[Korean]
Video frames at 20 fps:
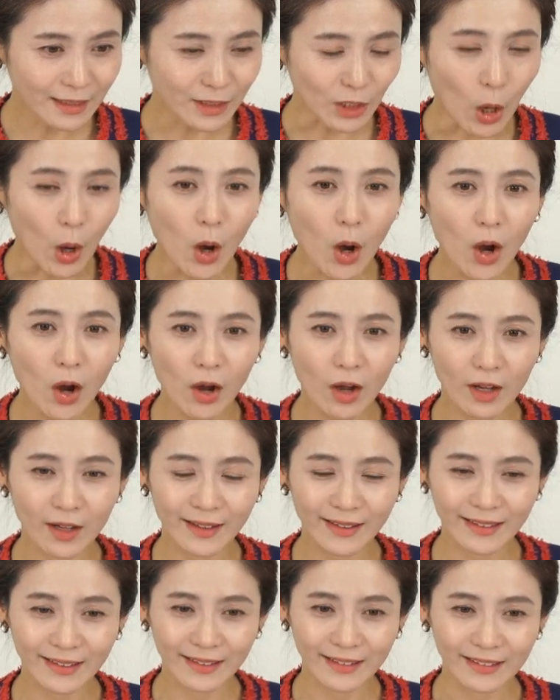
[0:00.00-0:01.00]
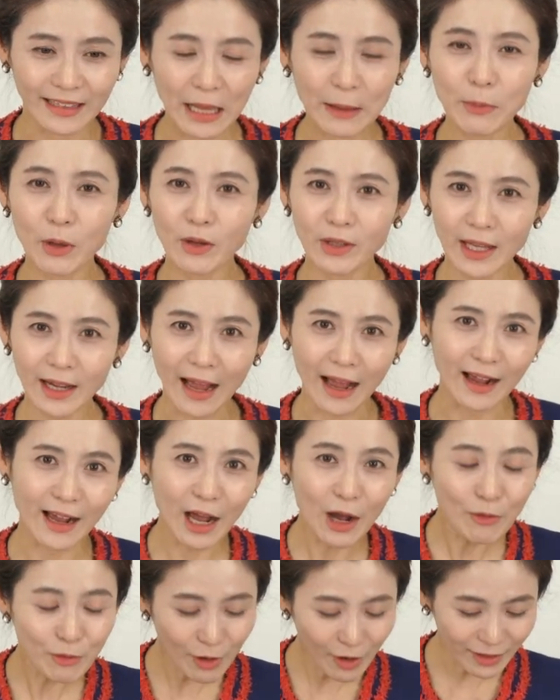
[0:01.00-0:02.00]
더 내면에
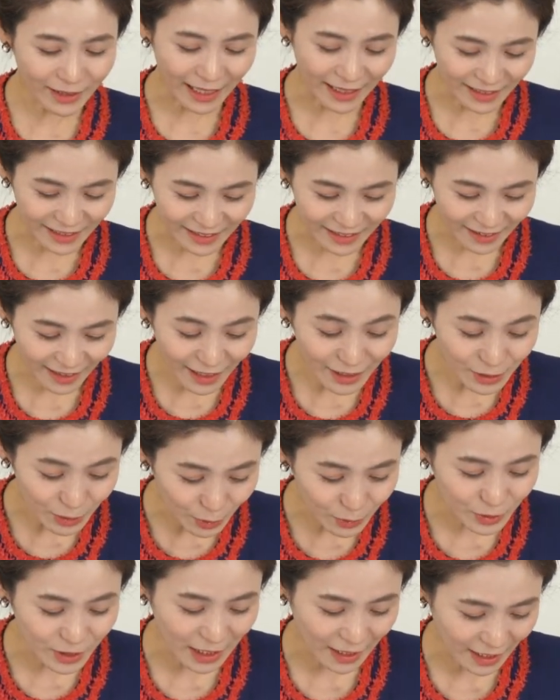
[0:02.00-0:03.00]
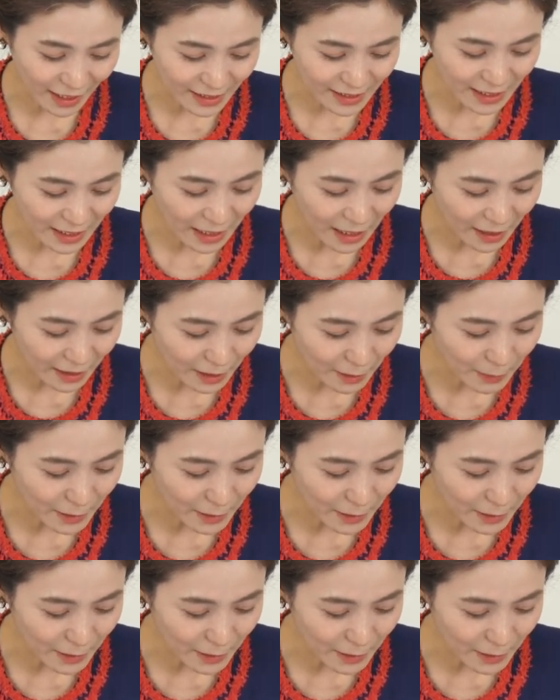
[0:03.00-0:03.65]
가까운 건 아닐까? 저도 잠깐 생각을